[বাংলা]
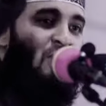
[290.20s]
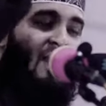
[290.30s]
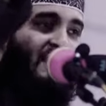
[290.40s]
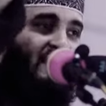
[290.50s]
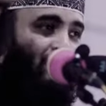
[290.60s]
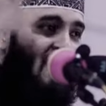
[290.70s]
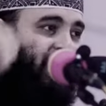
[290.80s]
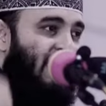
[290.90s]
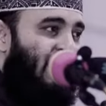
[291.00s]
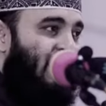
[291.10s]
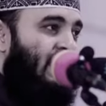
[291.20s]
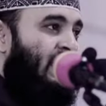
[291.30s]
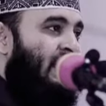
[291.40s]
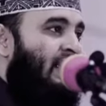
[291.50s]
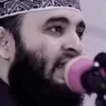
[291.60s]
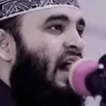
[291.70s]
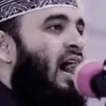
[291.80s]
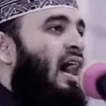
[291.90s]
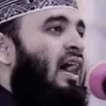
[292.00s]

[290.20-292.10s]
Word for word: ধরে রাখতে পারে না